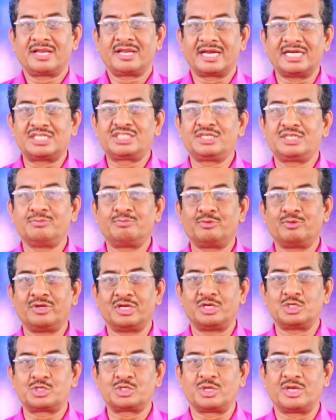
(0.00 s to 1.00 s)
ரட்சிப்பு
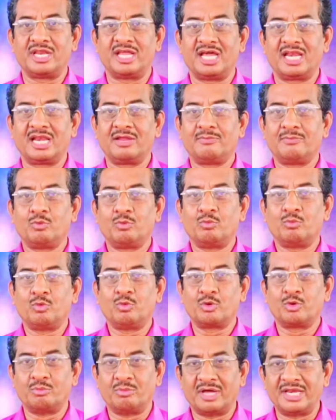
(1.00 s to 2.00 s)
என்று சொன்னால்
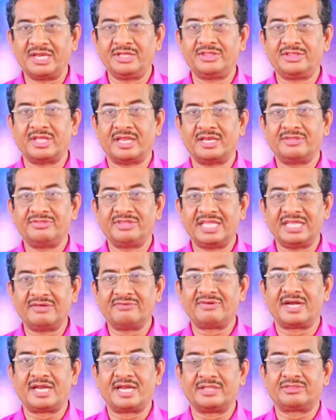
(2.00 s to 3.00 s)
ஒரு மனிதன்
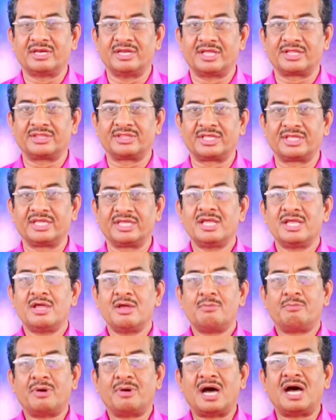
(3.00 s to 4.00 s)
தேவனிடத்திலிருந்து
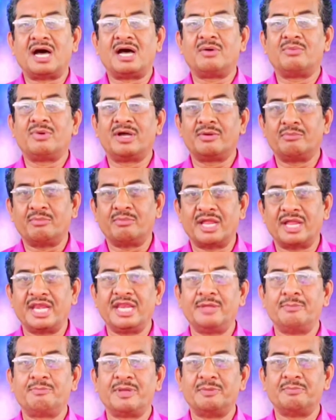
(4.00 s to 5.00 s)
பாவ
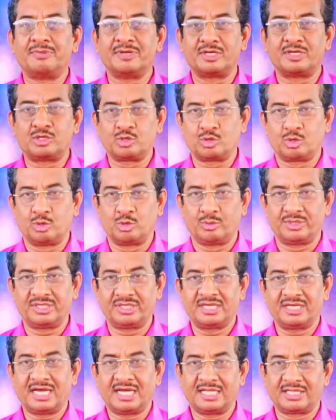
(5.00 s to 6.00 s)
மன்னிப்பை பெற்றுக்கொள்வது
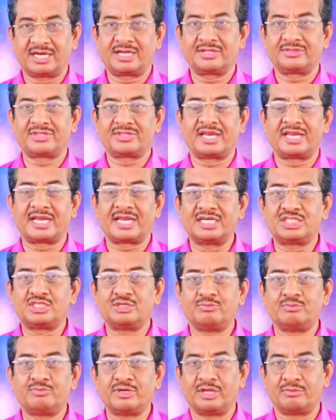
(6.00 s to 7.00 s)
அதற்குத்தான்
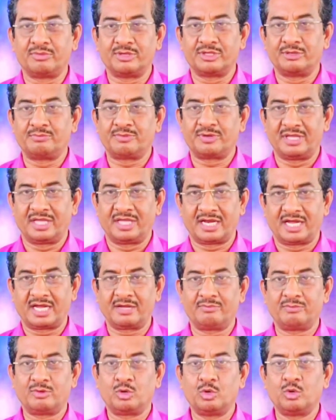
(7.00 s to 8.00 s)
ரட்சிப்பு என்பது
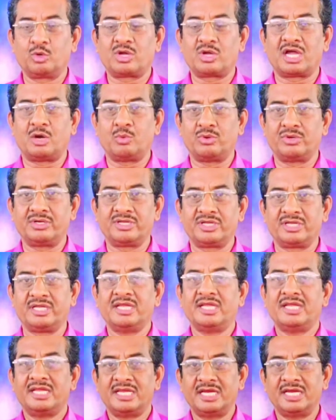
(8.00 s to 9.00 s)
பெயராகும் லூக்கா ஒன்று
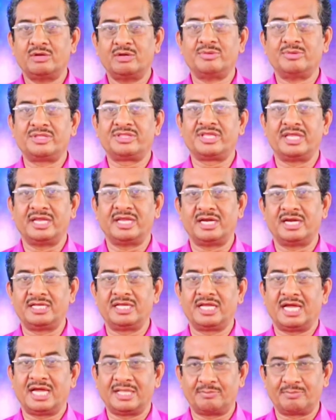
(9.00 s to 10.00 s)
எழுபத்தி ஏழு
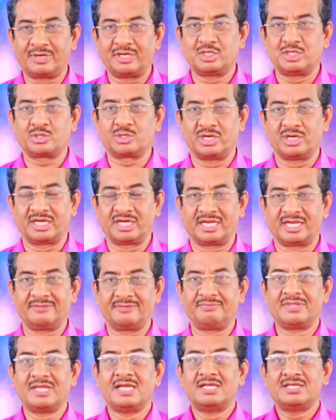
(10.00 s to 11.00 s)
அப்படி சொல்லுகிறது
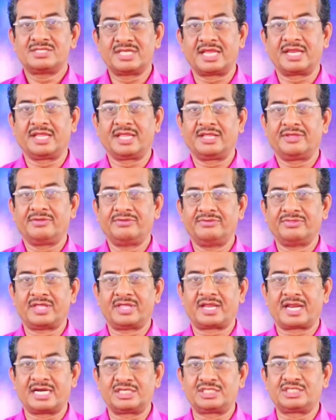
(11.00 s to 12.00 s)
சரி இந்த
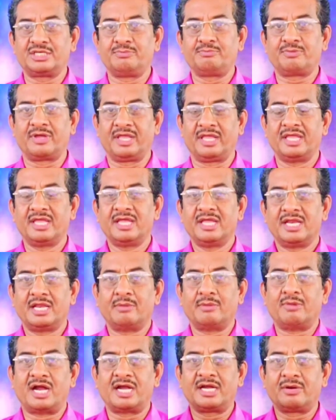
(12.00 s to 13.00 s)
ரட்சிப்பை
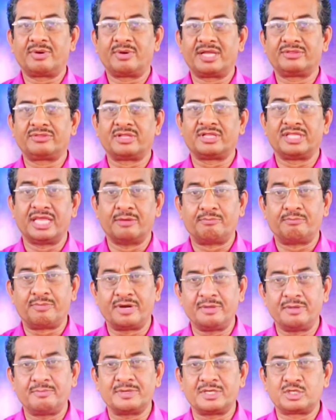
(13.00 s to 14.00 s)
நம்ம ஆண்டுபடத்திலிருந்து
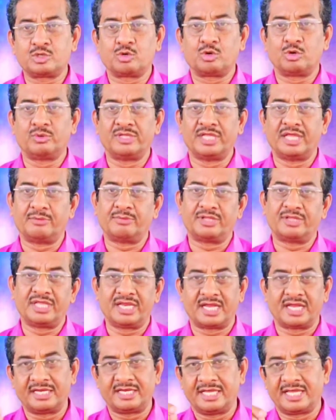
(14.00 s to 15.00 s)
எப்படி பெற்றுக்கொள்வது என்பதை
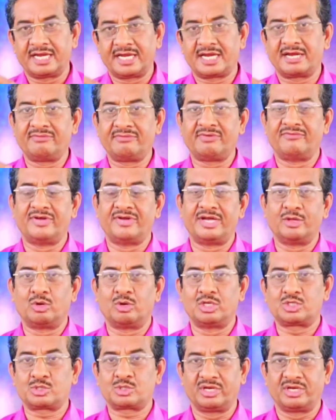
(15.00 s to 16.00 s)
நான் ஏற்கனவே
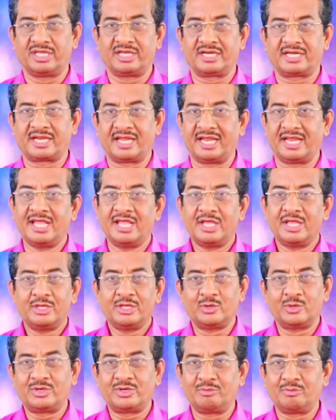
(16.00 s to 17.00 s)
வீடியோவில் சொல்லியிருக்கிறேன்
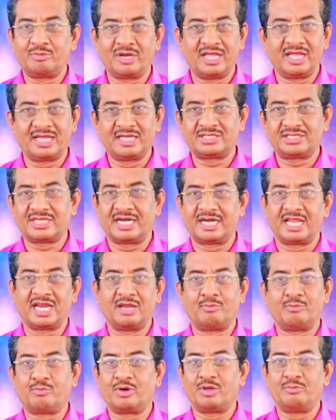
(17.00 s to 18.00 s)
யூடியூப்பில் எங்கள்
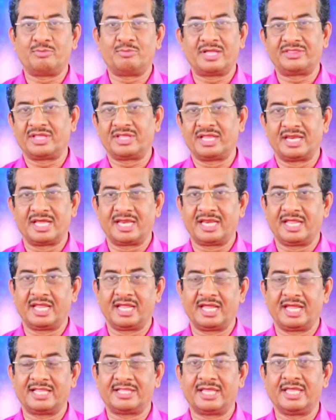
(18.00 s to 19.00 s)
சேனலில் போய் பார்த்தீங்கன்னா
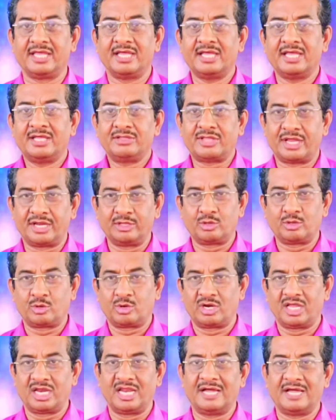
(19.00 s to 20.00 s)
நீங்கள் அதை தெரிந்து
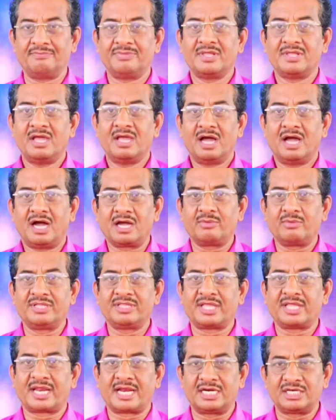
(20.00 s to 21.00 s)
கொள்ளலாம் ஆகவே
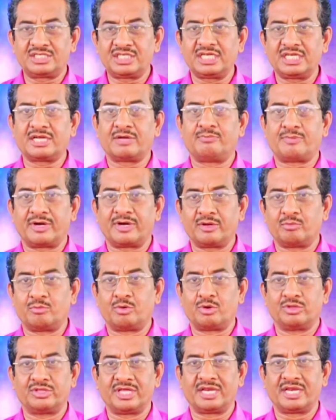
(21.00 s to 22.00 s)
இந்த ரட்சிக்கப்படும்
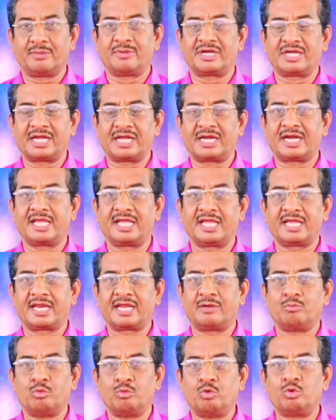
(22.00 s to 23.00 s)
பொழுது நமக்கு கிடைக்கிற
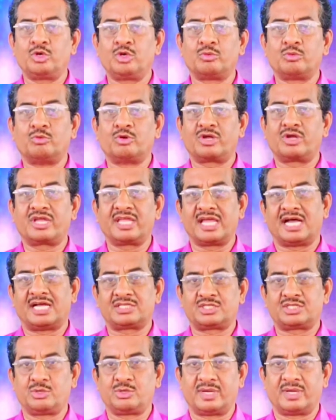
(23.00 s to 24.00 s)
மூன்று முக்கிய
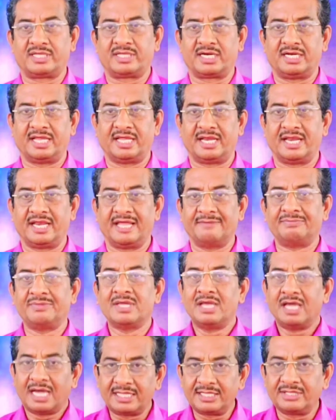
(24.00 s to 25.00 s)
ஆசீர்வாதங்கள் என்ன
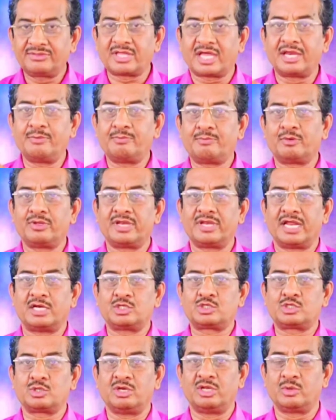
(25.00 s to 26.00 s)
அதைத்தான் இப்பொழுது
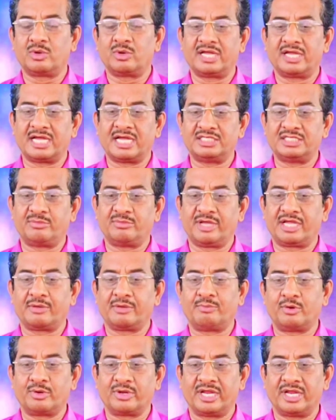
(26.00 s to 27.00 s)
நான் சொல்லி உங்களுக்காக ஜபிக்க
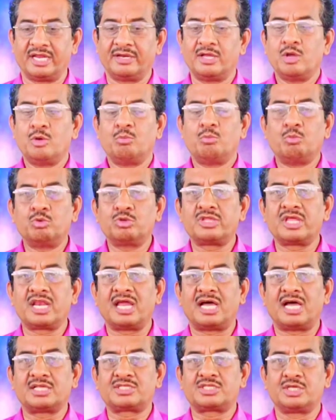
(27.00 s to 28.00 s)
போகிறேன்
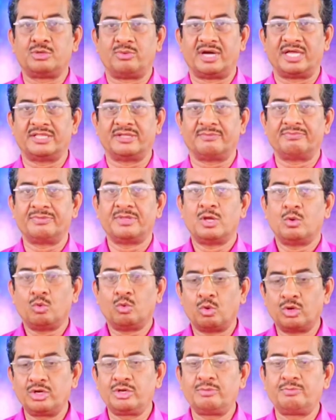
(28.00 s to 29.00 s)
முதல் ஆசீர்வாதம்
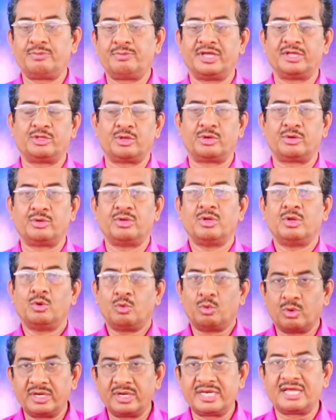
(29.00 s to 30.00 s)
ஒன்று பேதுரு
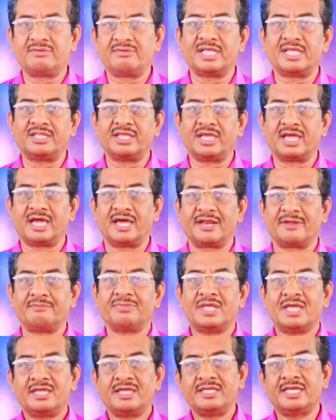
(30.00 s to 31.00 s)
ஒன்றாவது அதிகாரம்
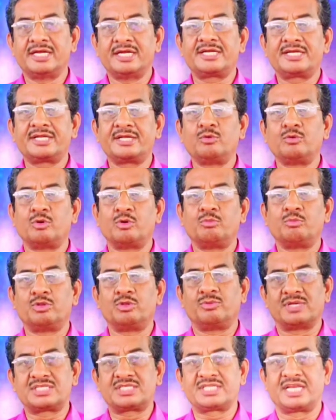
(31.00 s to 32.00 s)
எட்டு ஒன்பது
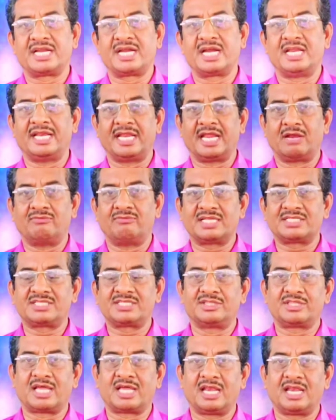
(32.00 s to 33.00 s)
வசனங்களை நீங்கள்
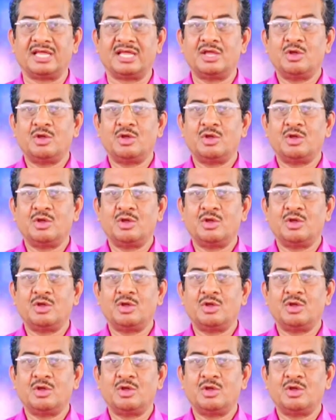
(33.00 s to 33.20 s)
வாசித்தால்